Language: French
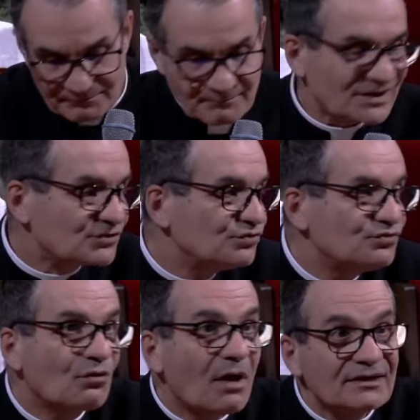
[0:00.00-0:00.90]
Parce que tu
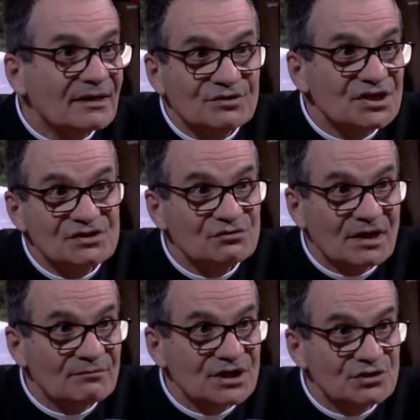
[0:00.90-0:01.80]
crois que t'aimes Jésus,
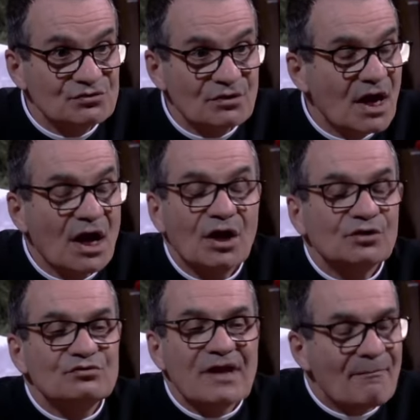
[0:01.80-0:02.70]
t'aimes Jésus,
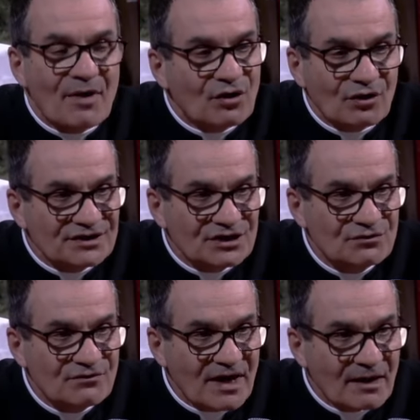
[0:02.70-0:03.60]
tu l'as pas encore
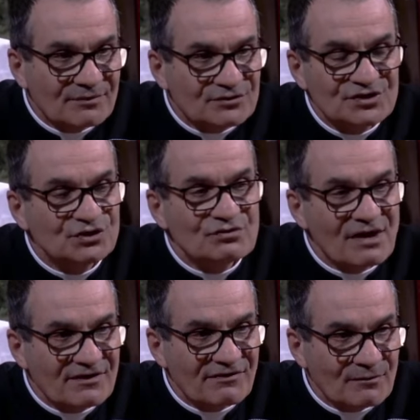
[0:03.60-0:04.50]
découvert, parce que si tu
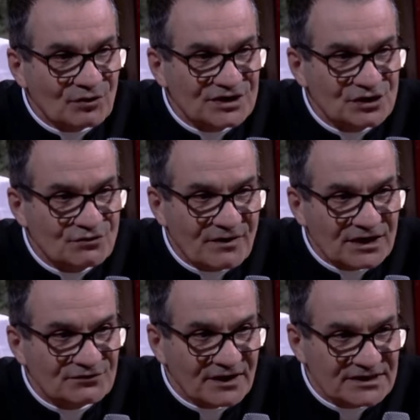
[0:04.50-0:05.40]
l'avais vraiment découvert, il
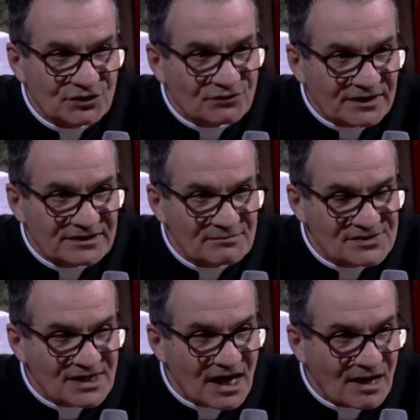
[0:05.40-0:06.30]
te ferait découvrir que tu es
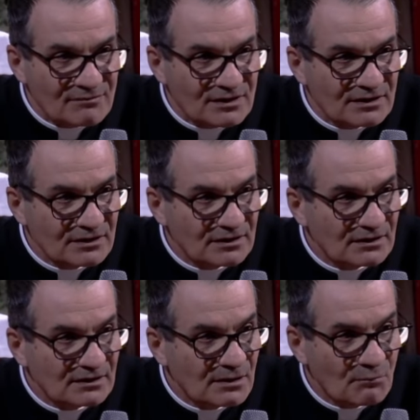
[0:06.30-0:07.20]
misérable.
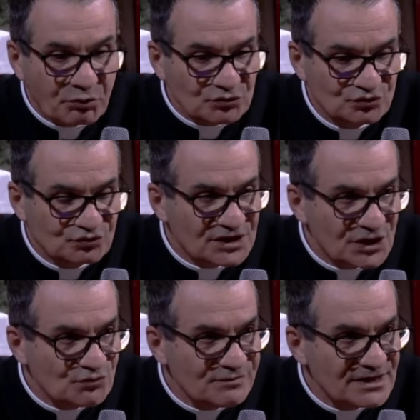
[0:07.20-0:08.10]
Pas du tout qu'il est
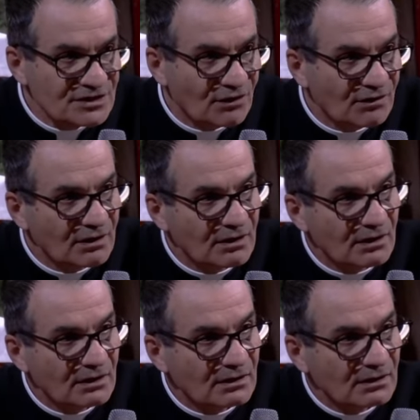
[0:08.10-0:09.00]
humiliant,
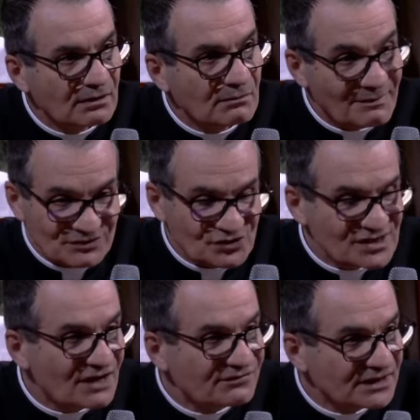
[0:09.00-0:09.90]
mais parce que c'est
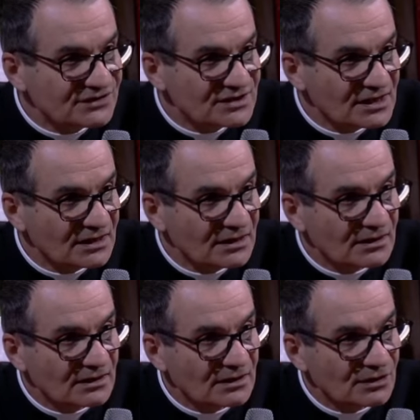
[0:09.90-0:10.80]
la vérité.
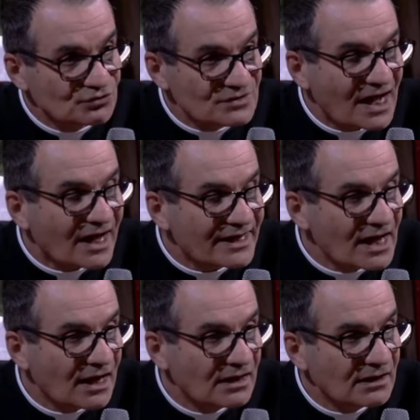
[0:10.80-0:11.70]
Tu n'es
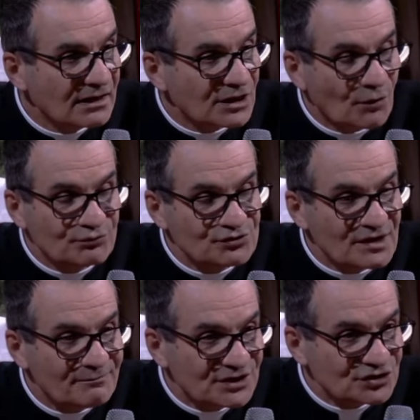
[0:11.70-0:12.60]
rien, et en plus tu es
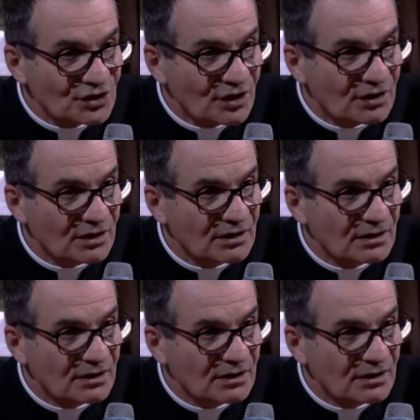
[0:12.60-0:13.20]
pécheur.